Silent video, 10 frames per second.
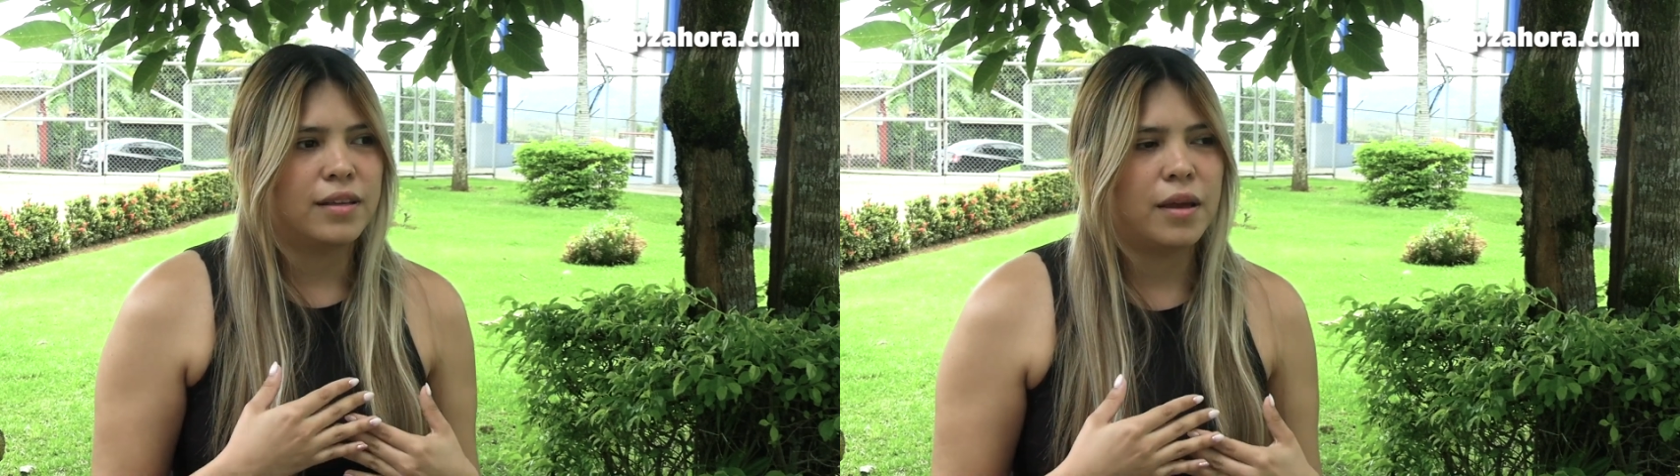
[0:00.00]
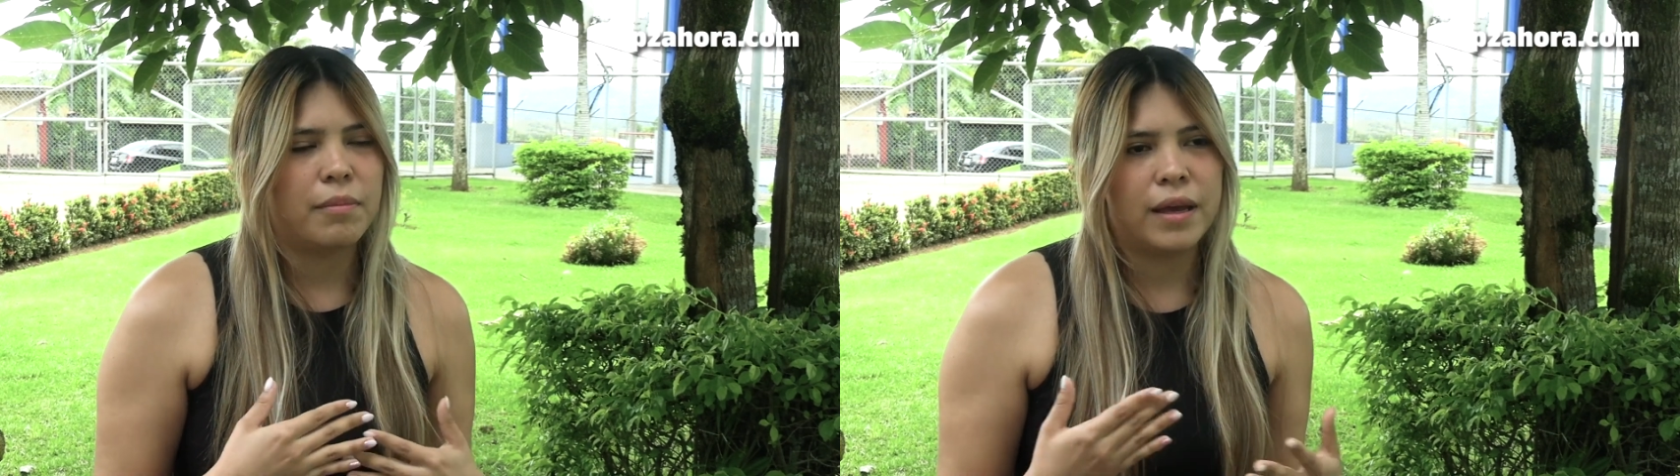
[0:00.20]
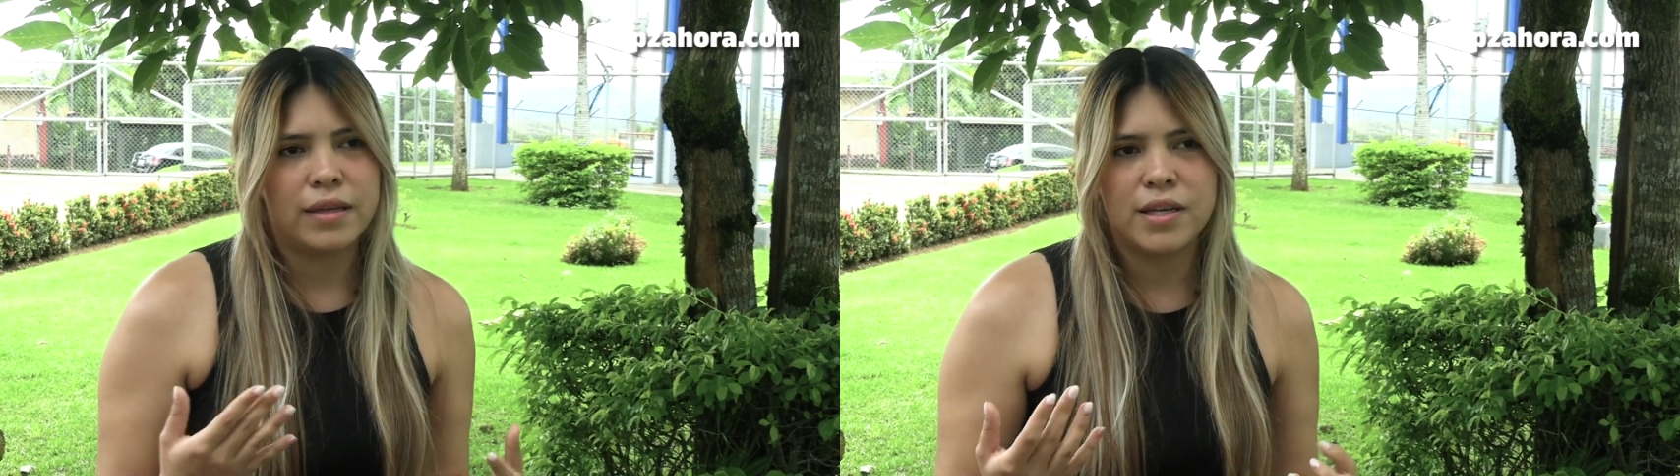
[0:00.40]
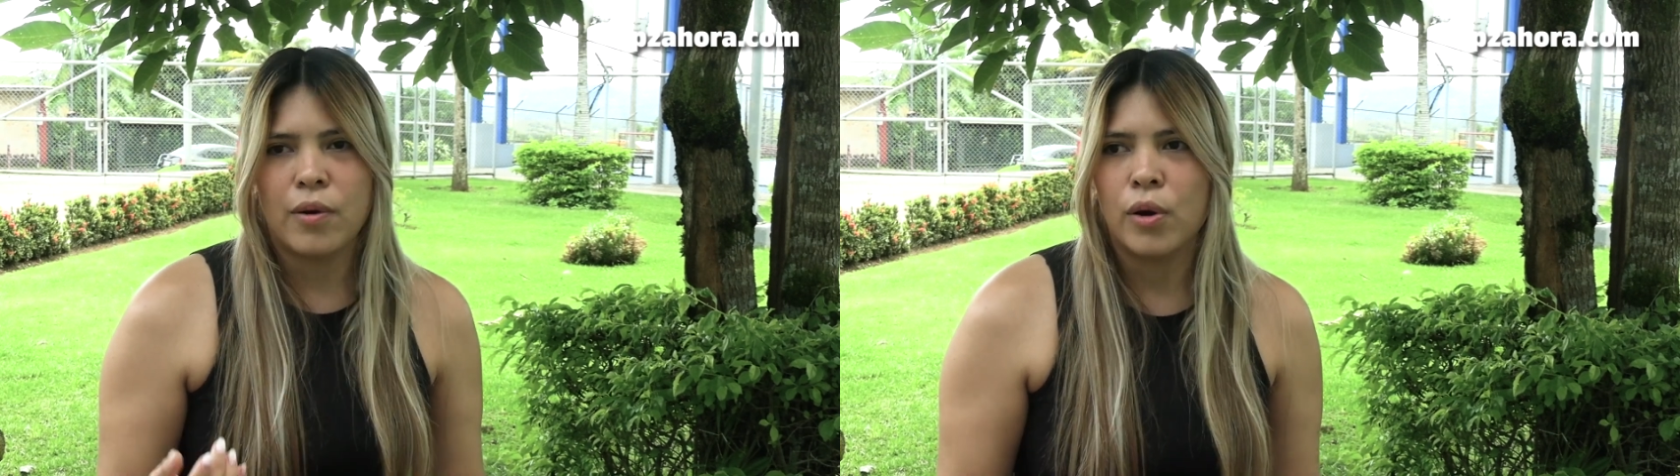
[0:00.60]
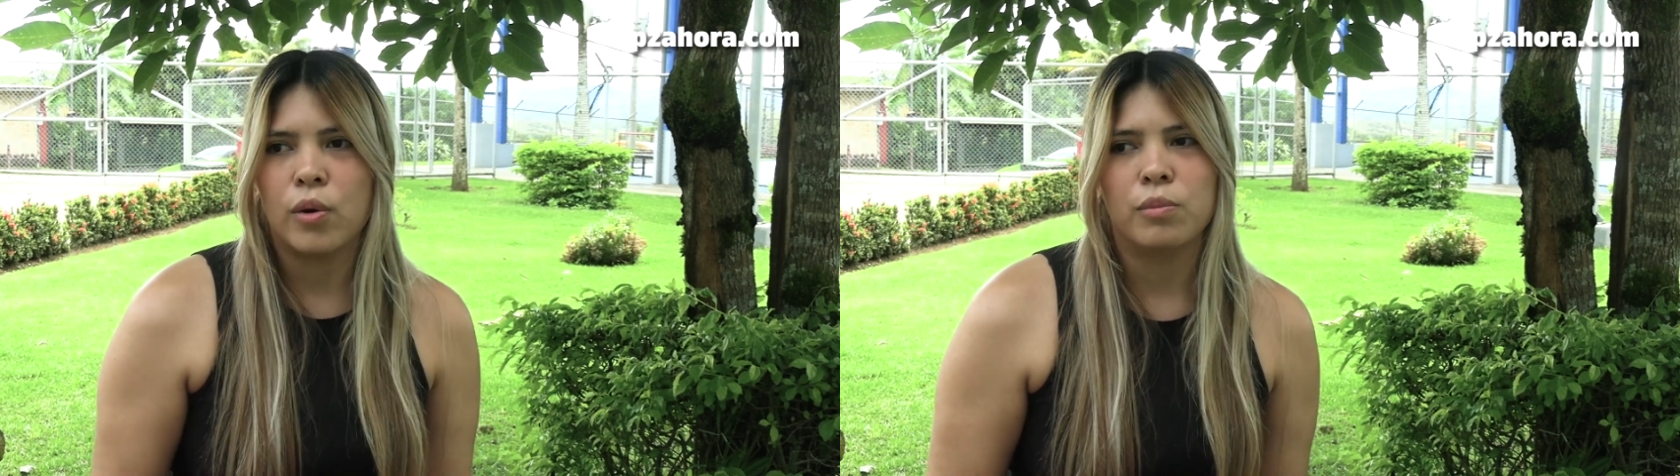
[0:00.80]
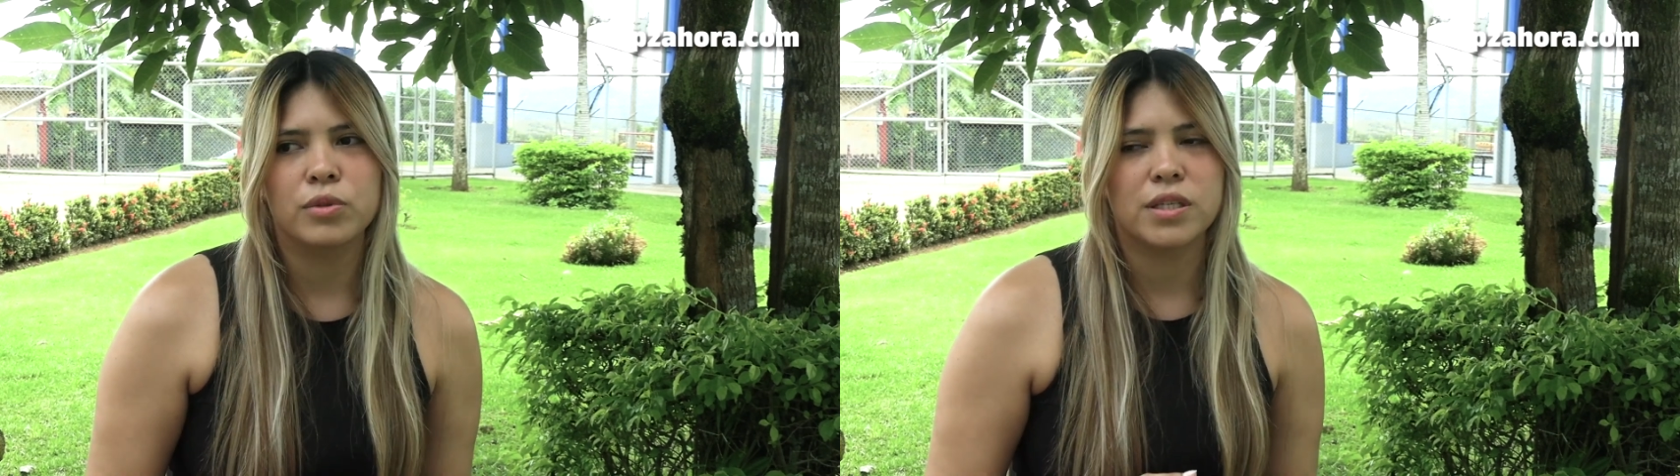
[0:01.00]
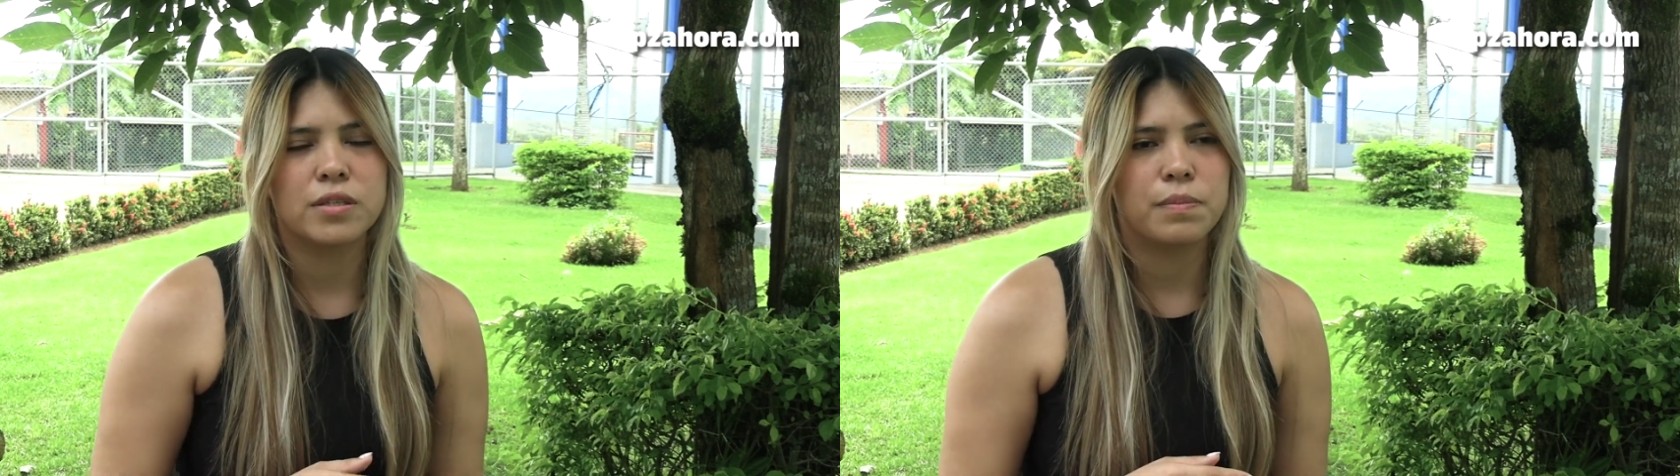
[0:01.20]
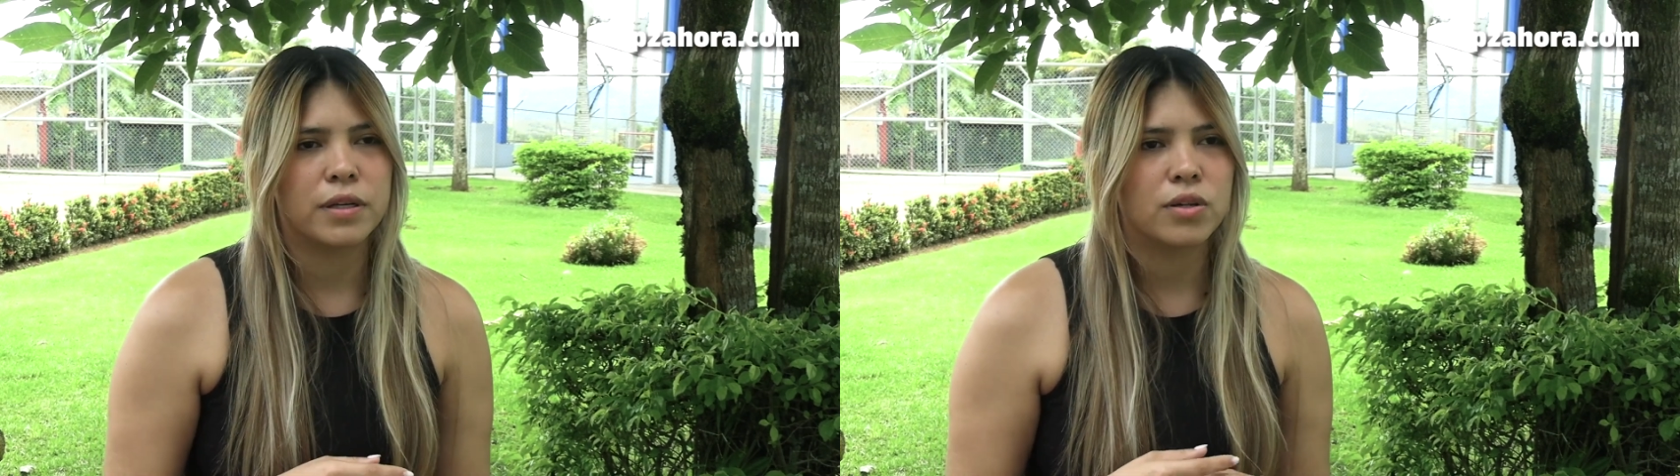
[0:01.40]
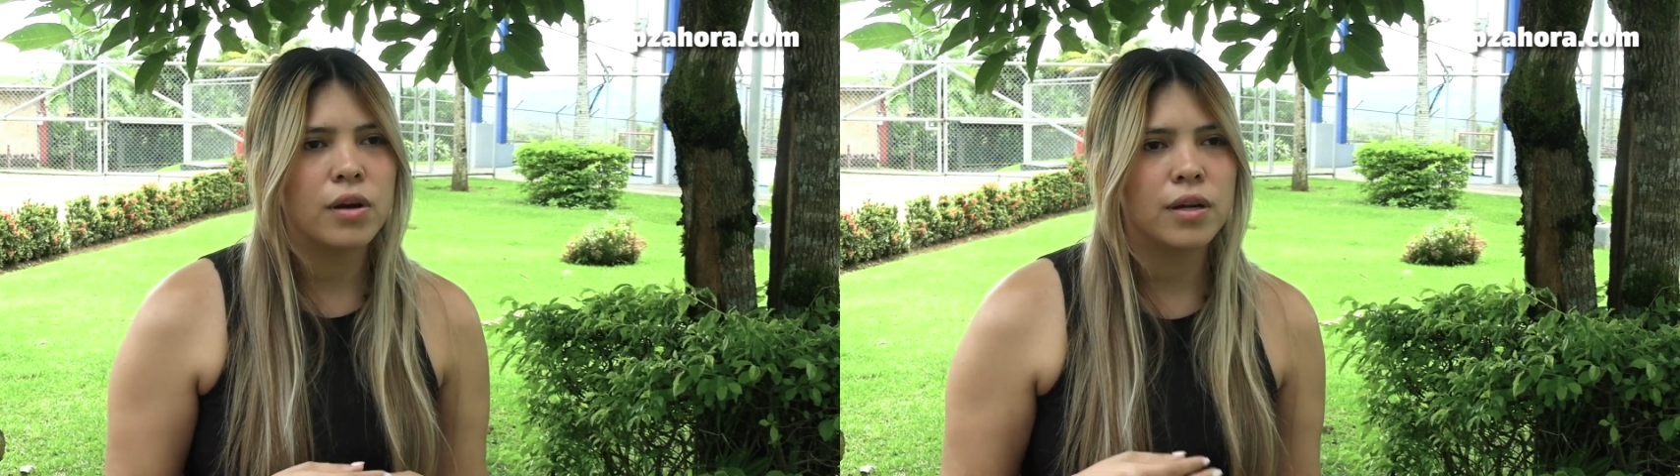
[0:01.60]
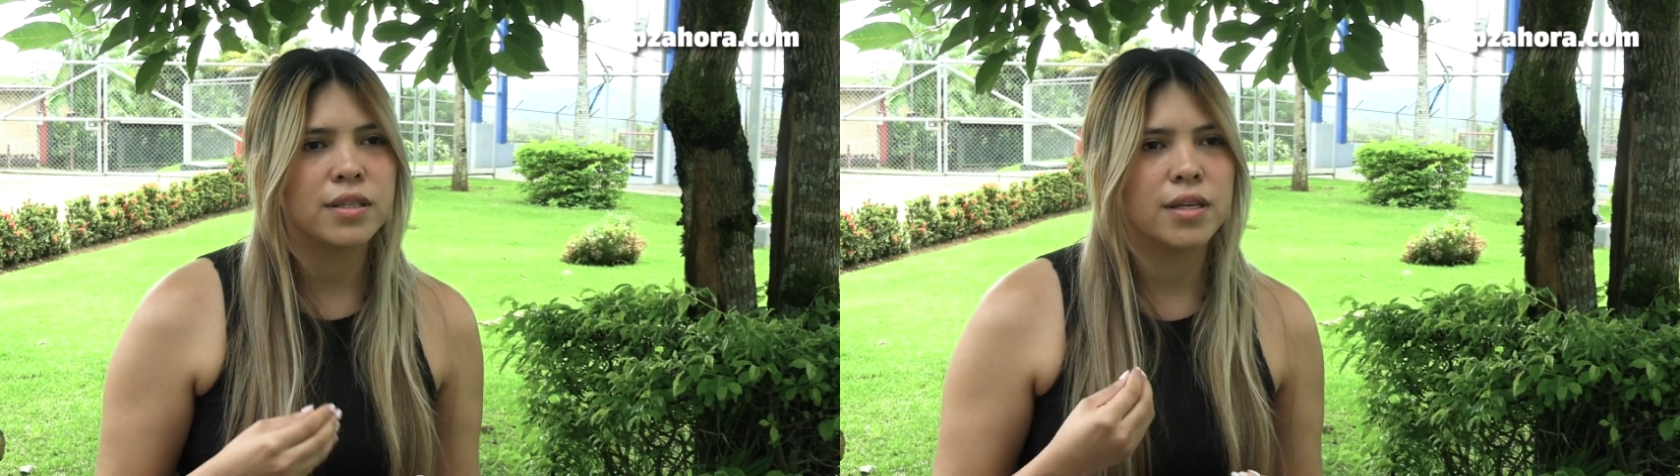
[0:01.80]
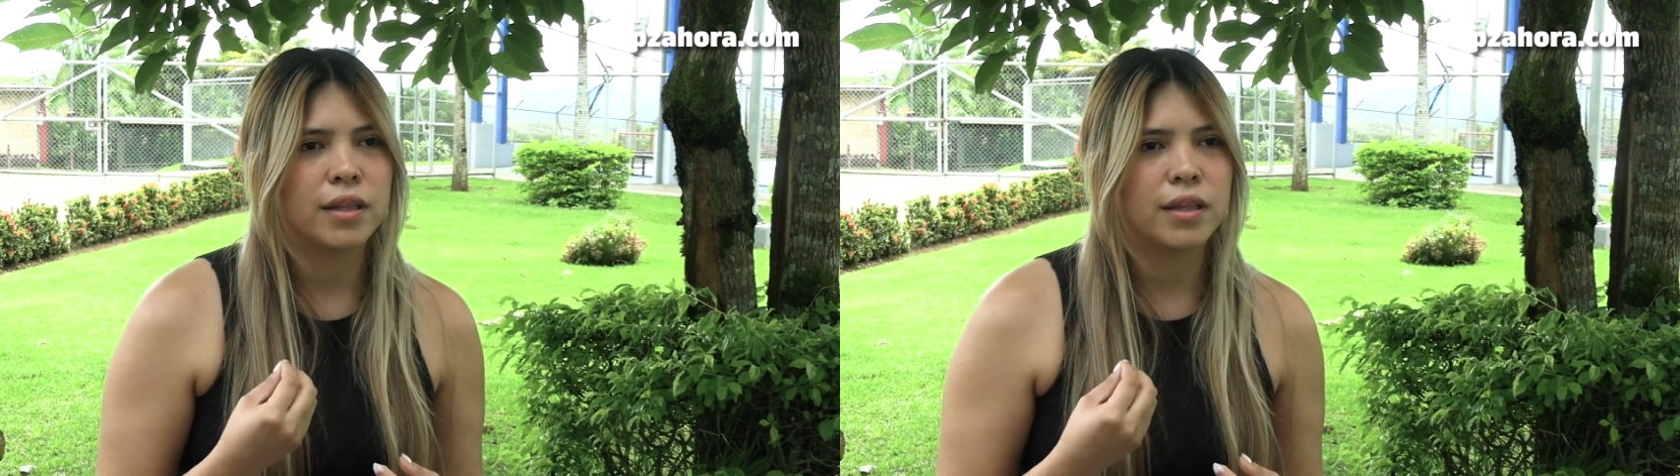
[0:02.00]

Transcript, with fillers: que me llevo con muchas personas,